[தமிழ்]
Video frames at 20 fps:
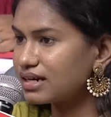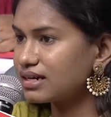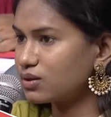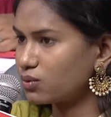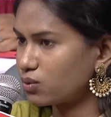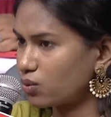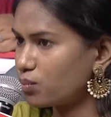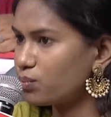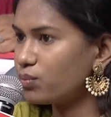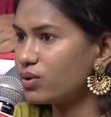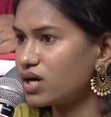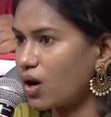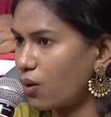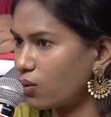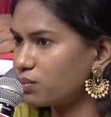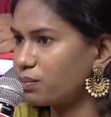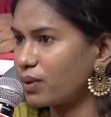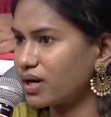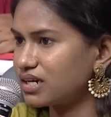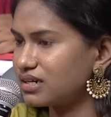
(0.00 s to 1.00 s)
என்ன ரொம்ப
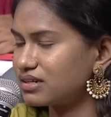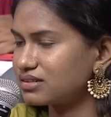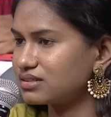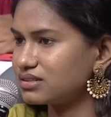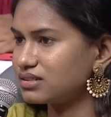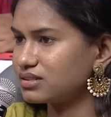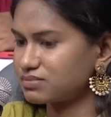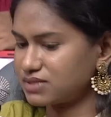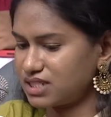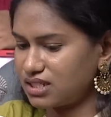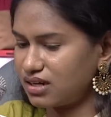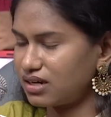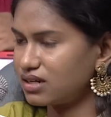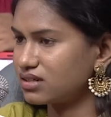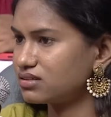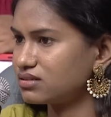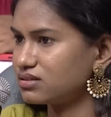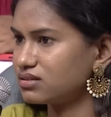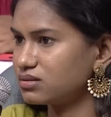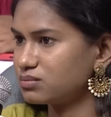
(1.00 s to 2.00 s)
டவுன் பண்ணிட்டு இருந்தது
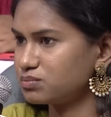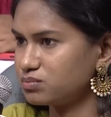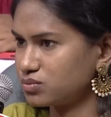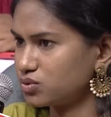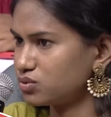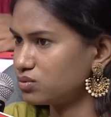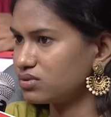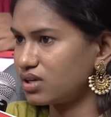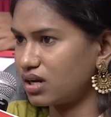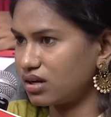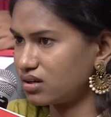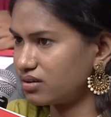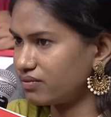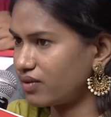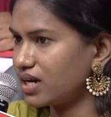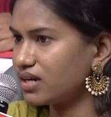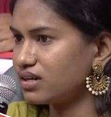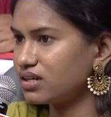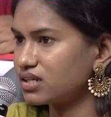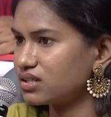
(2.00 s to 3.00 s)
எனக்கு எனக்கு
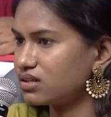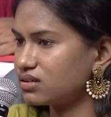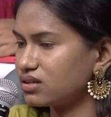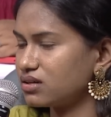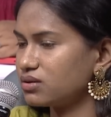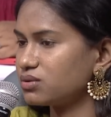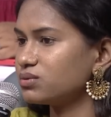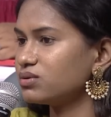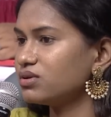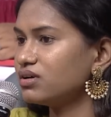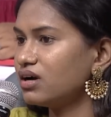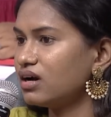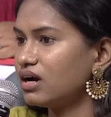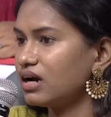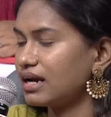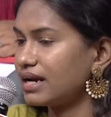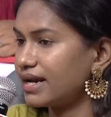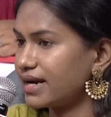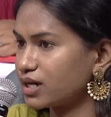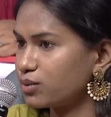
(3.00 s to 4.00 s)
வேண்டியதையோ
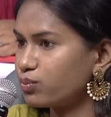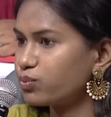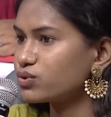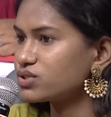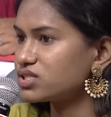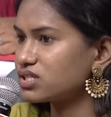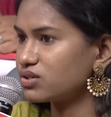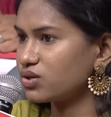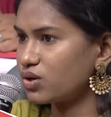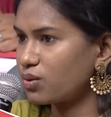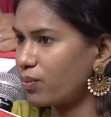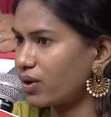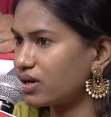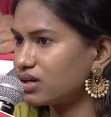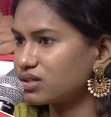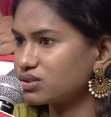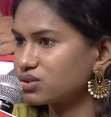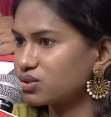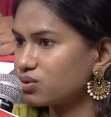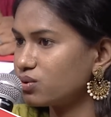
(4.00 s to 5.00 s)
இல்லை எனக்கு பிடிச்சதையோ
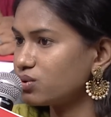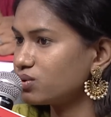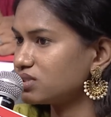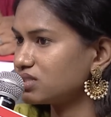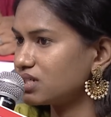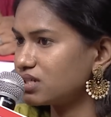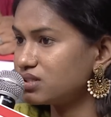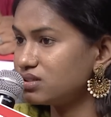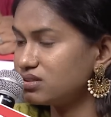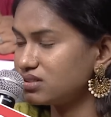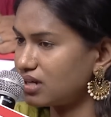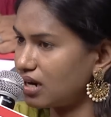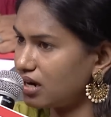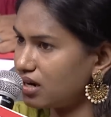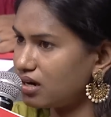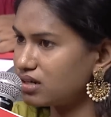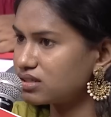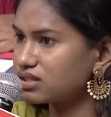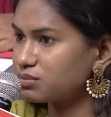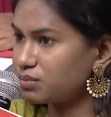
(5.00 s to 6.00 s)
பண்ணுறதுக்கோ எத்
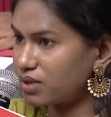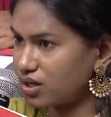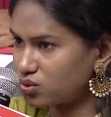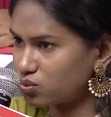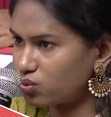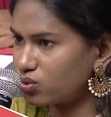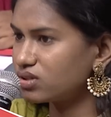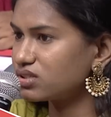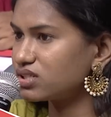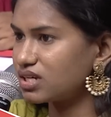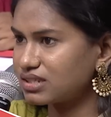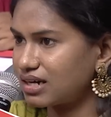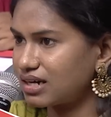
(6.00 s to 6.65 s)
எல்லாத்துக்குமே அது ஒன்று தான்